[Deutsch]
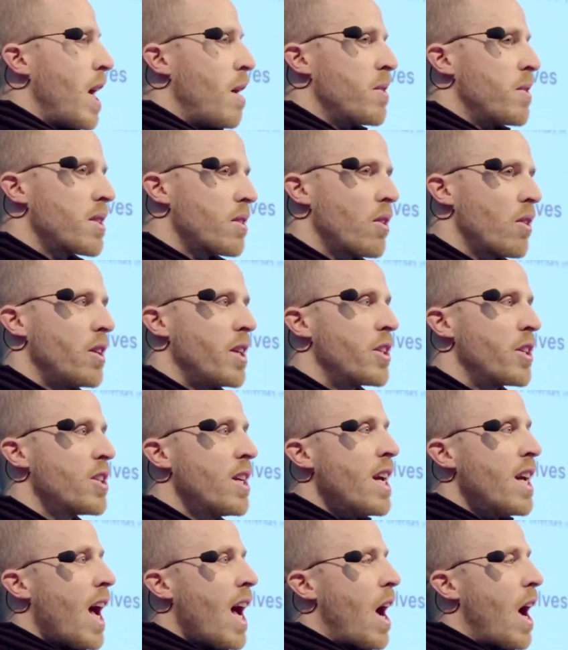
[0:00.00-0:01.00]
Emerson College
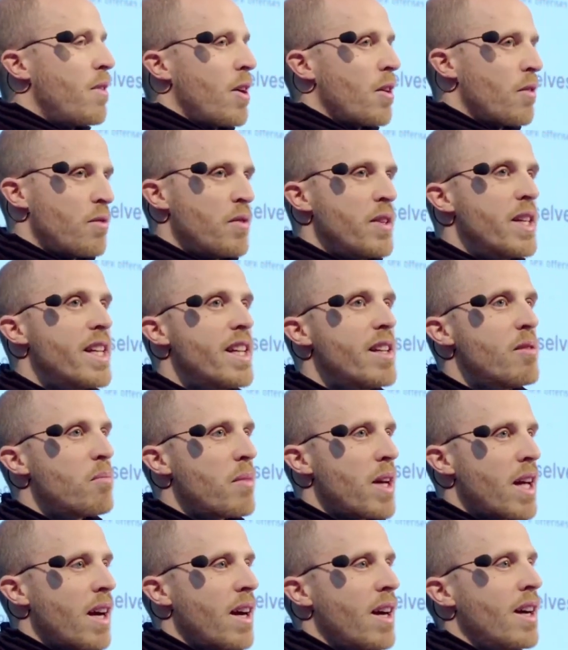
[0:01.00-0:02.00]
einfach viel
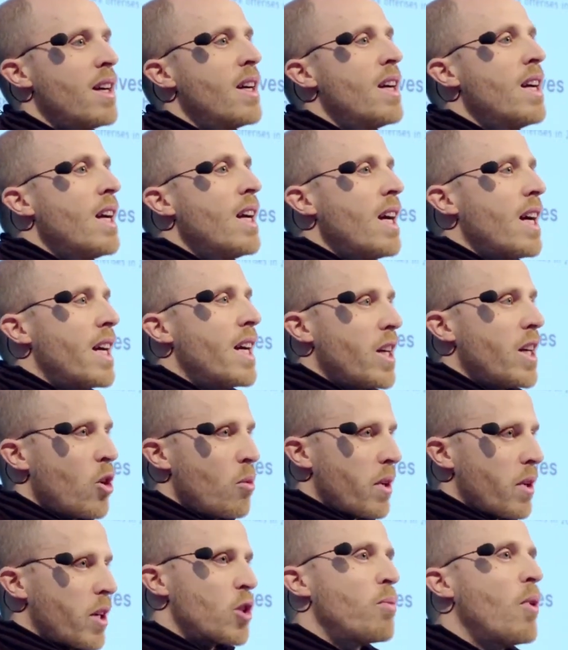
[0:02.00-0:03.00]
mehr äh,
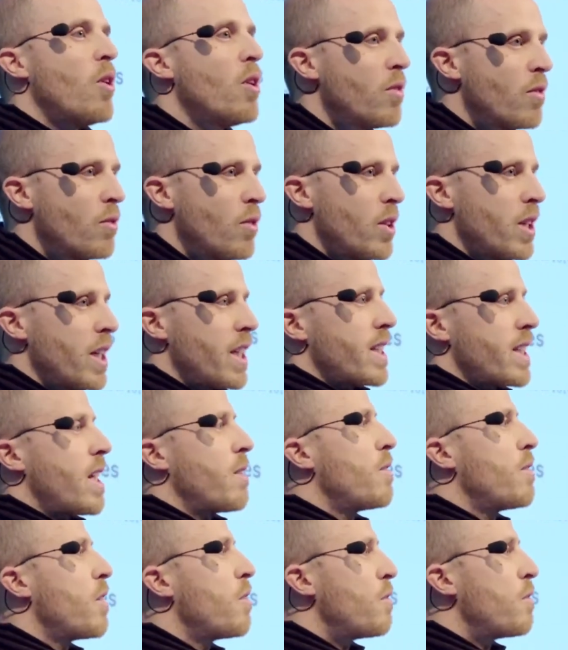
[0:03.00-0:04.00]
darüber gesprochen wurde, dass,
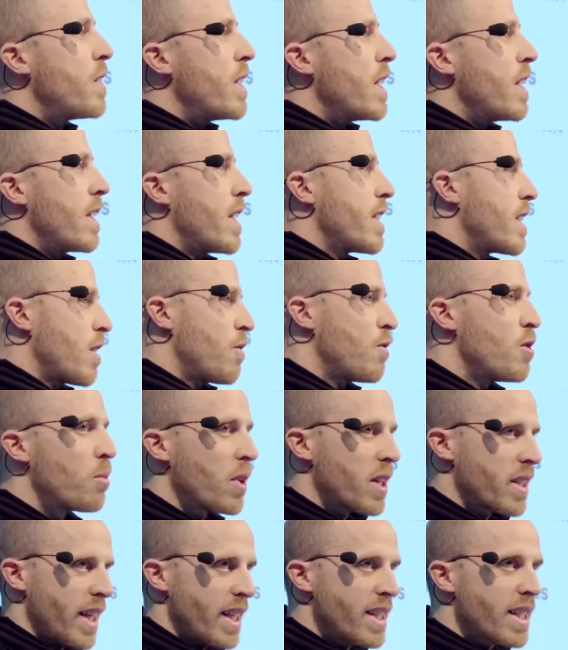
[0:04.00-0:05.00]
einfach viel, dass das viel
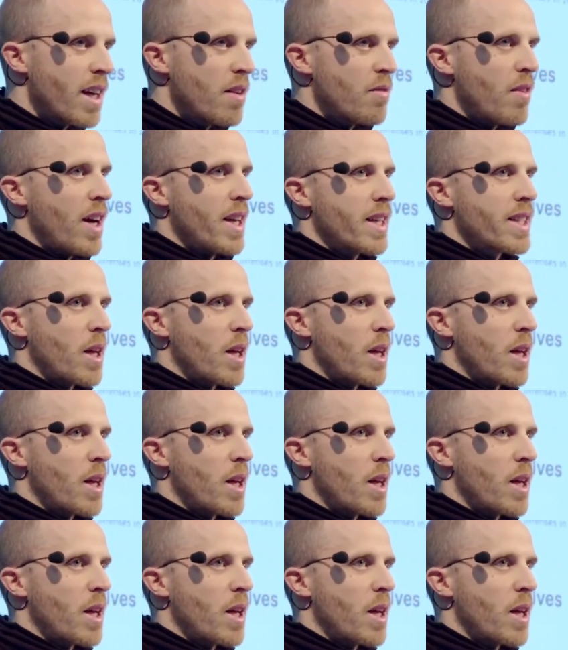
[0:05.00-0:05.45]
präsenter war.